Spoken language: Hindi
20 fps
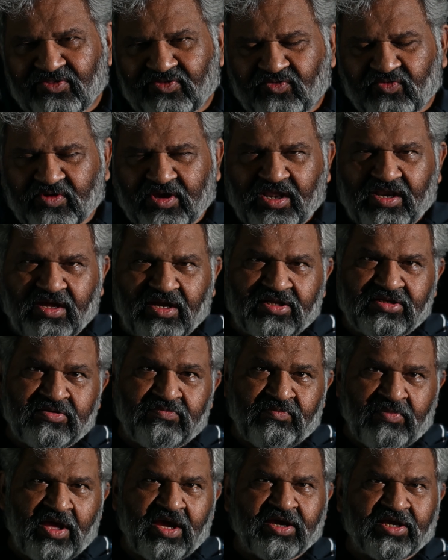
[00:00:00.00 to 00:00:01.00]
तो कहने लगा जी
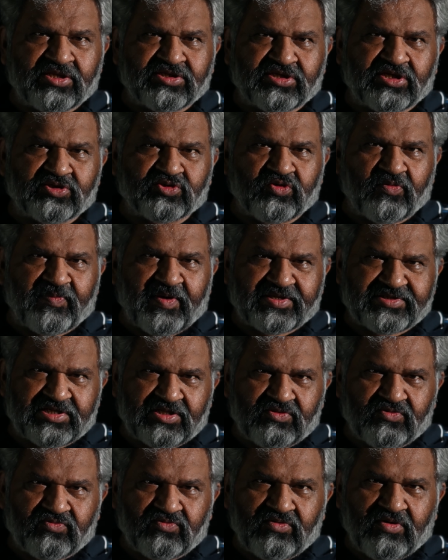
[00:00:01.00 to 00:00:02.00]
मैं किस किस को
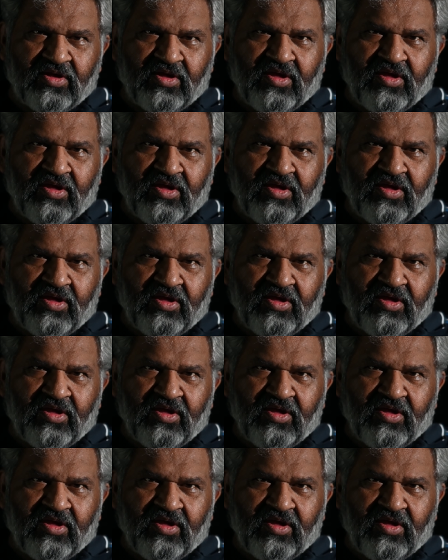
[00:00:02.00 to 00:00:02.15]
पैसे दूँ